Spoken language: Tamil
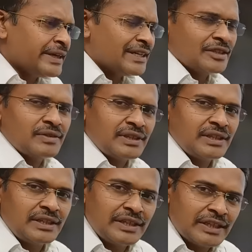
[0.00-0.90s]
இது வந்து
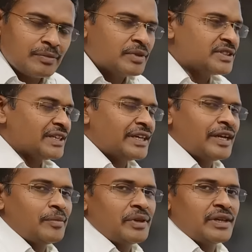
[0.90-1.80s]
இரும்பு சட்டி
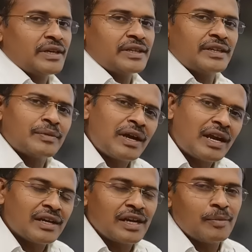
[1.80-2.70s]
அப்படிங்கிறது
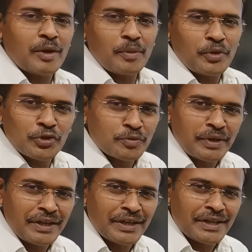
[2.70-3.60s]
காலகாலமாக நம்ம யூஸ்
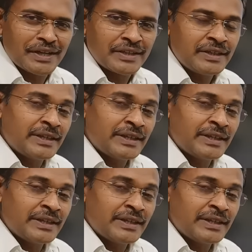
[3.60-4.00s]
பண்ணிக்கிட்டு இருக்கிறது